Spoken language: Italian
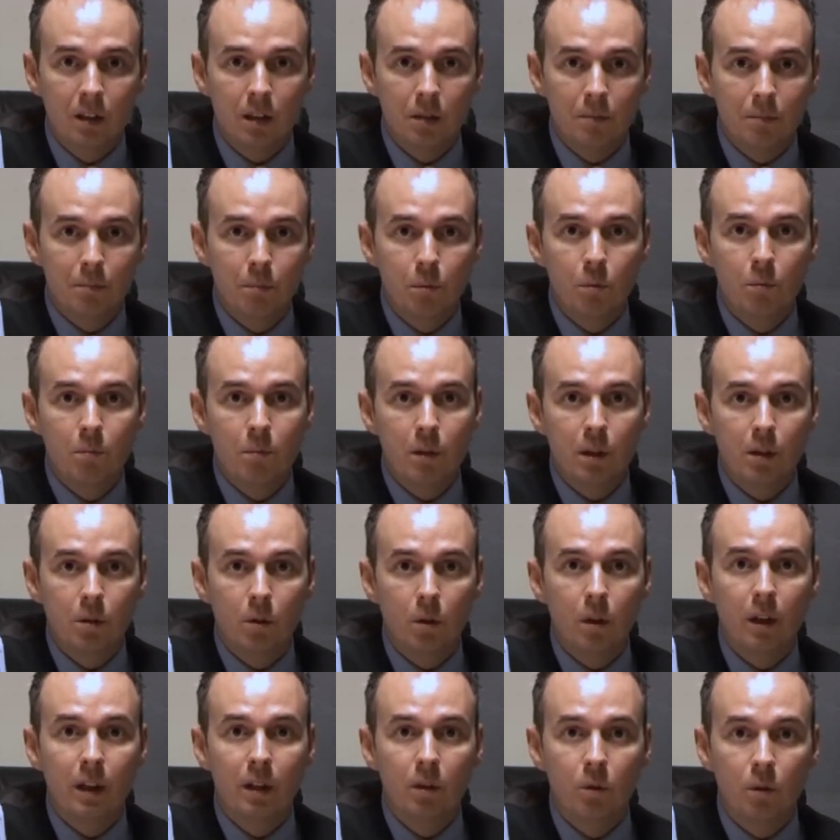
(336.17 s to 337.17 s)
in
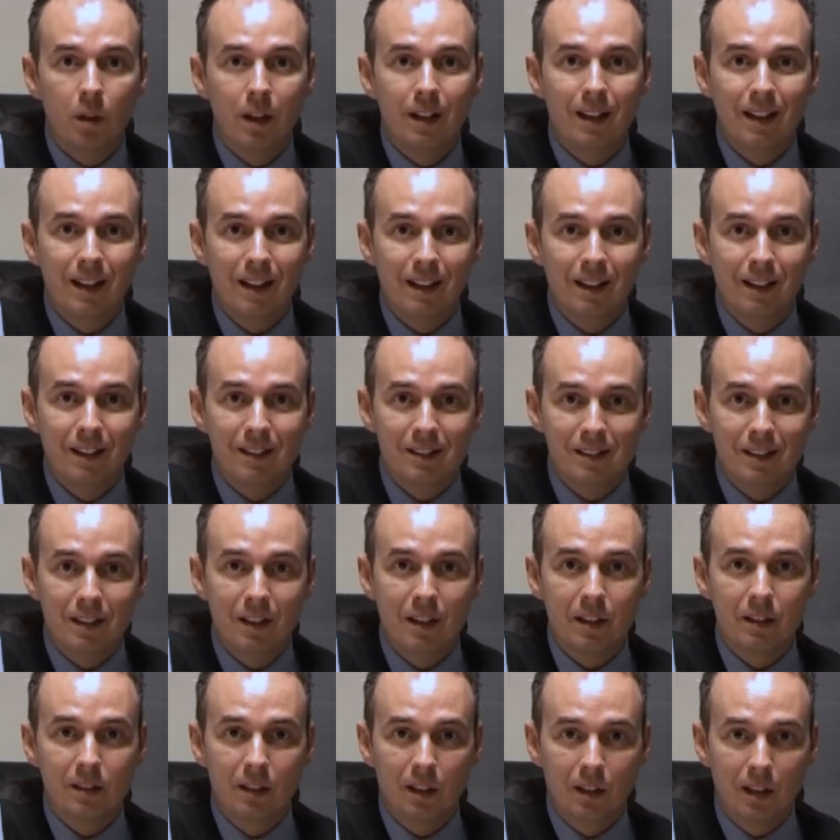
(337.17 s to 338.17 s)
pubblico e non è neanche
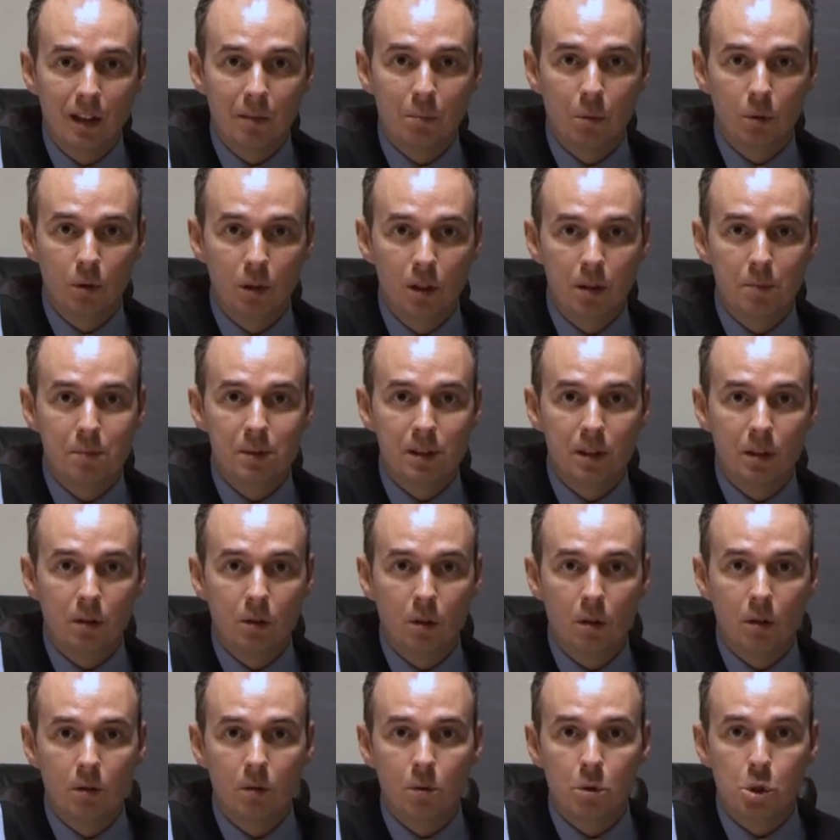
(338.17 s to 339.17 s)
iscritta all'albo degli
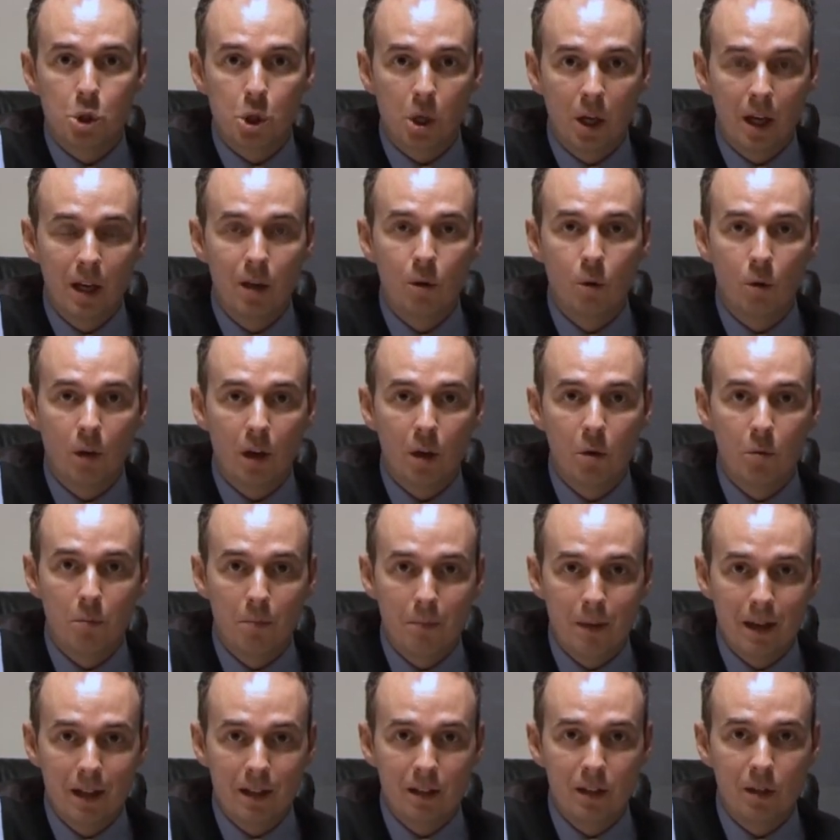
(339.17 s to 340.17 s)
psicologi e non è un
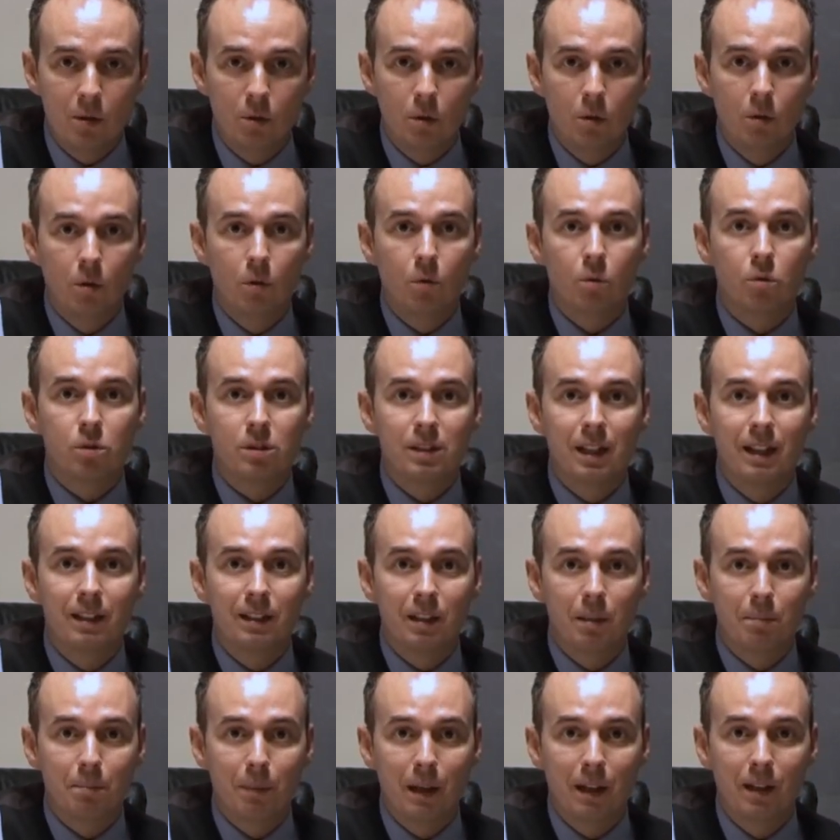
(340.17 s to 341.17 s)
medico
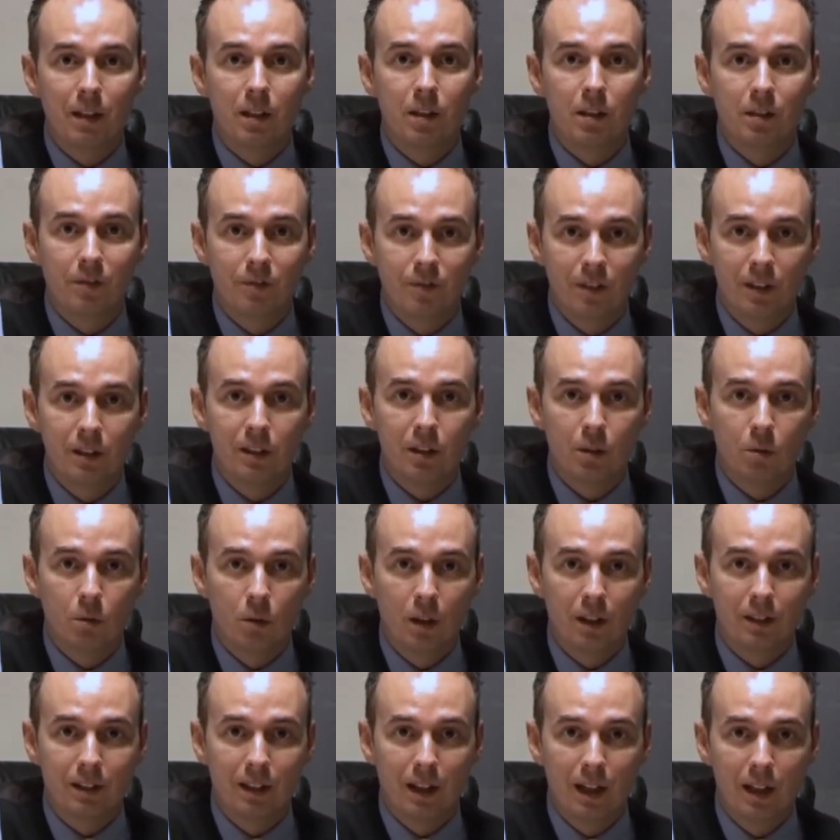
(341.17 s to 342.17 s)
nonostante parli di effetti
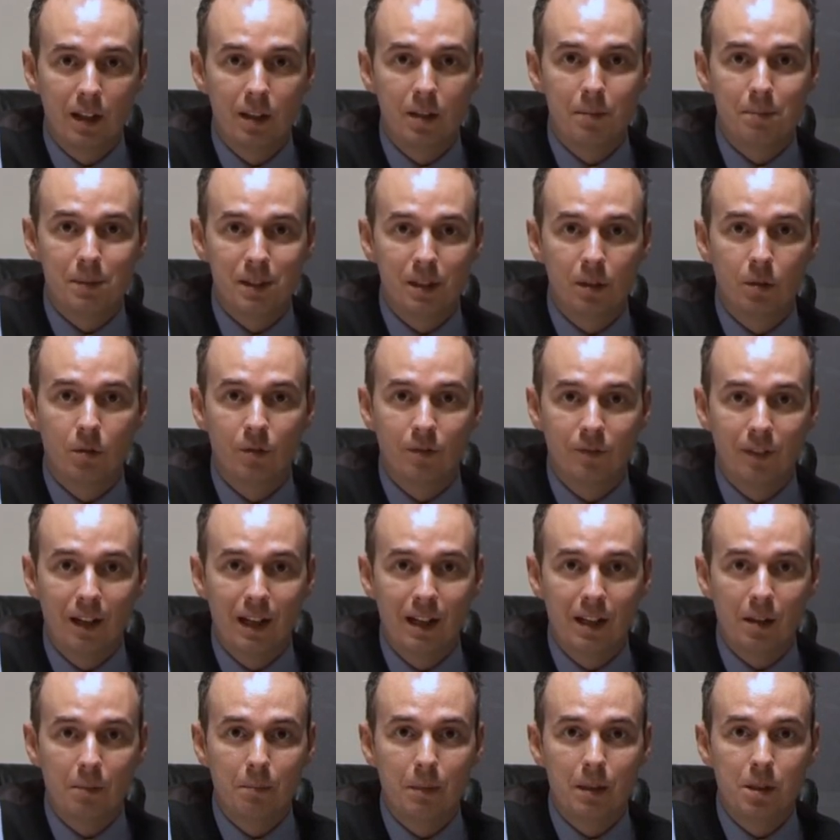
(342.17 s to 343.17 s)
collaterali di
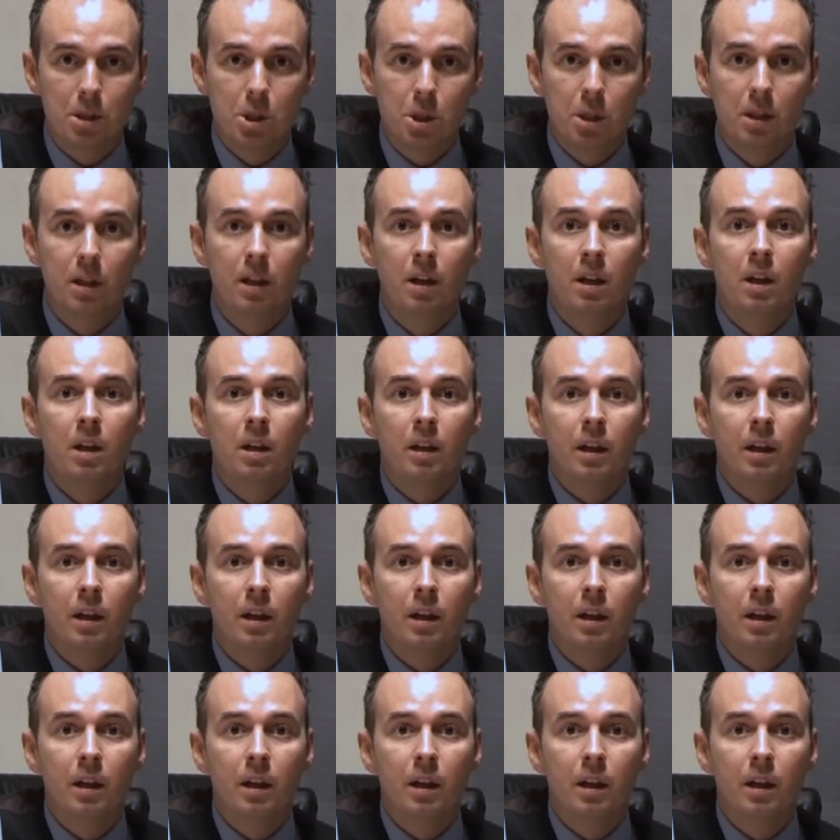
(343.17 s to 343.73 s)
psicofarmaci